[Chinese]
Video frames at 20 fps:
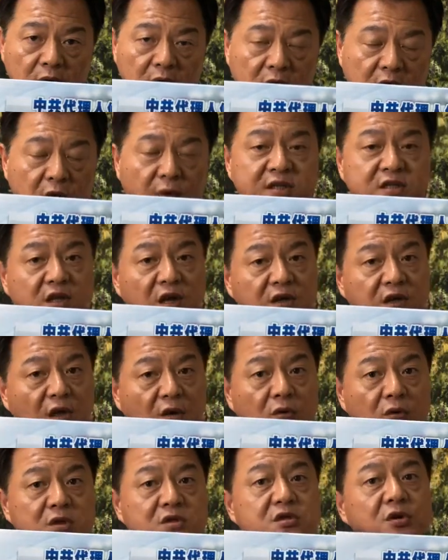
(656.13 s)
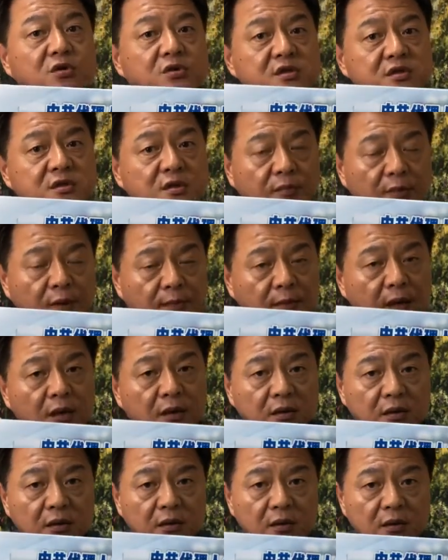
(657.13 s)
各位知道言论自由是什么吗？
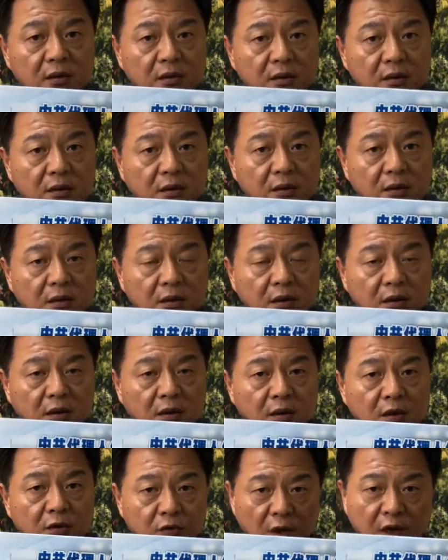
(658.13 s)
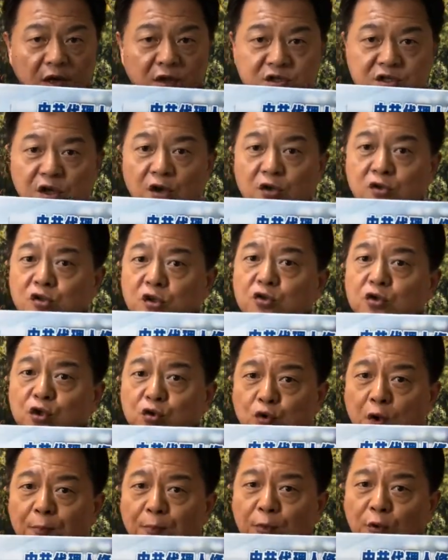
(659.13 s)
言论自由就是你
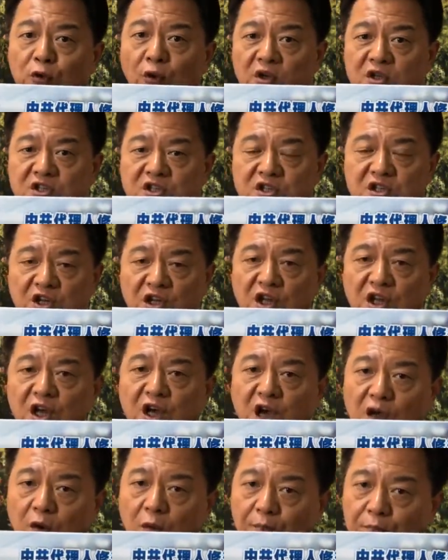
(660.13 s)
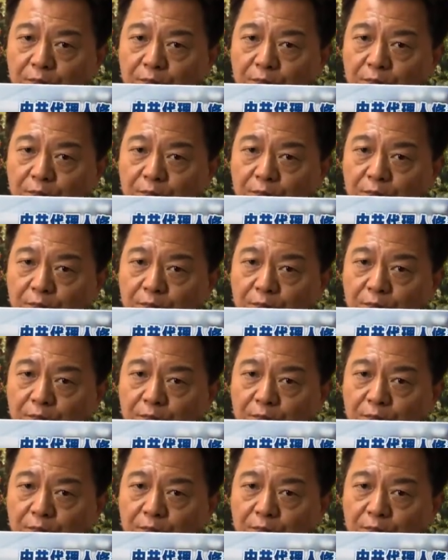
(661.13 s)
对不同的事情你可以有